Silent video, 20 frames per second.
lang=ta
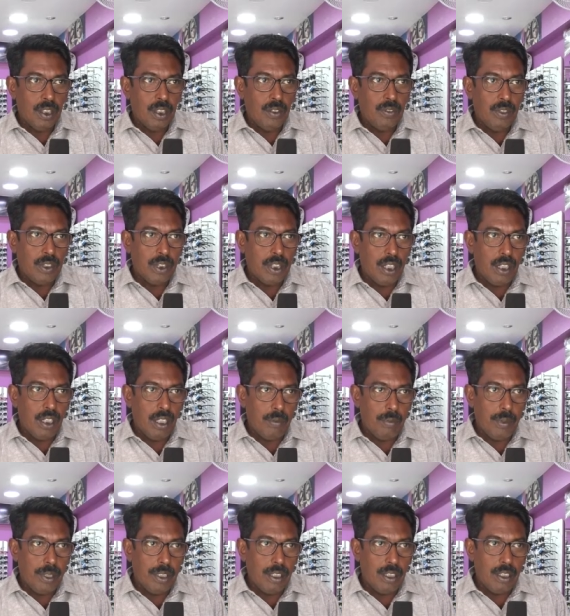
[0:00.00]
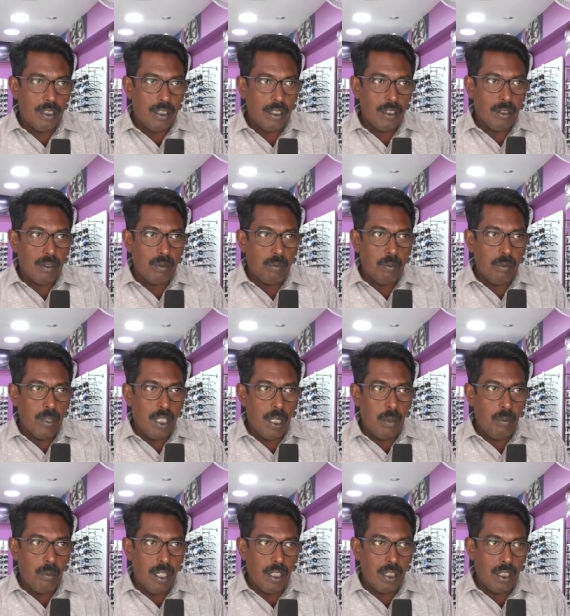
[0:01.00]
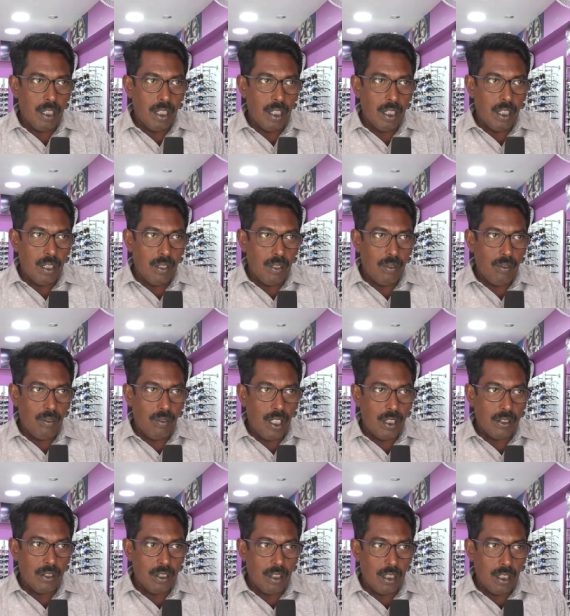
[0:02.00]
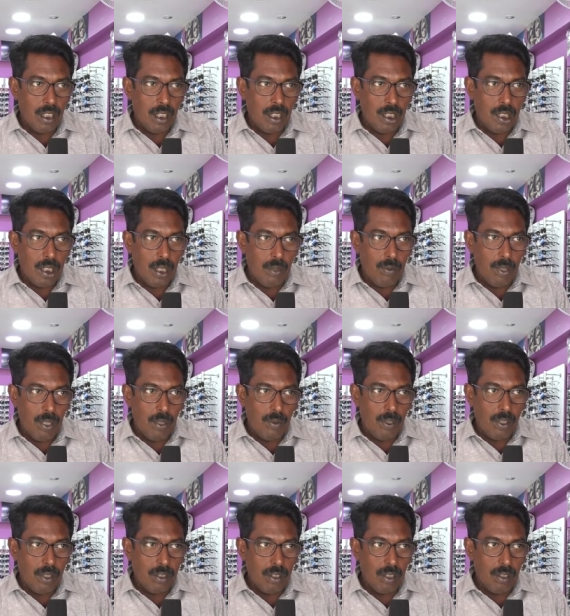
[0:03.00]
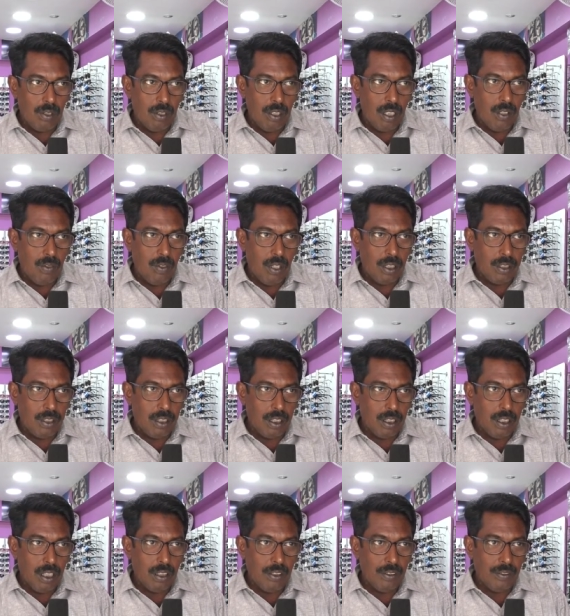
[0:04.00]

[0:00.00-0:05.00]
கிசன் ஆப்டிகல்ஸின் மனமார்ந்த வாழ்த்துக்கள் தீபாவளி திருநாள் வாழ்த்துக்கள்